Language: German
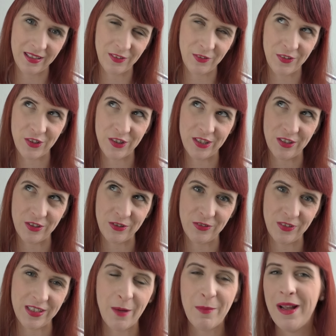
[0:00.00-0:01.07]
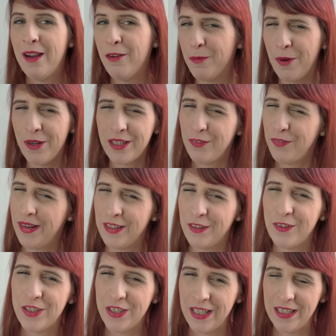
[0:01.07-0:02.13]
Ihr versteht das schon. Ich glaube, Harry Potter-Fans
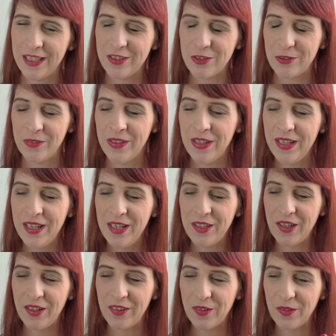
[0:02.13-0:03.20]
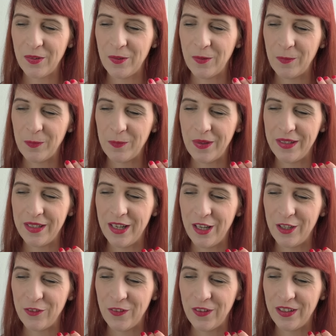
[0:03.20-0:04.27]
verstehen das schon, dass ähm, man den
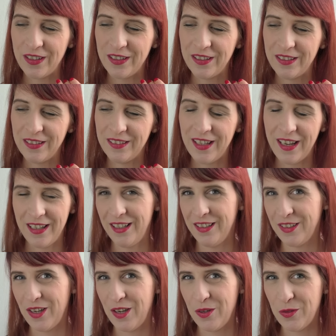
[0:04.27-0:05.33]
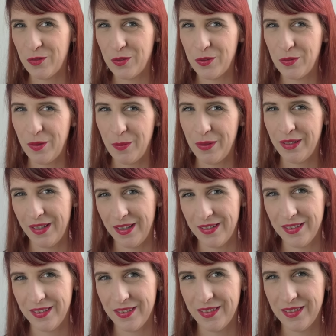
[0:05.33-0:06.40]
einfach in England kauft, wenn man da
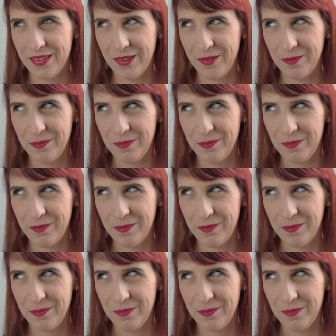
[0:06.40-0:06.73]
ist dann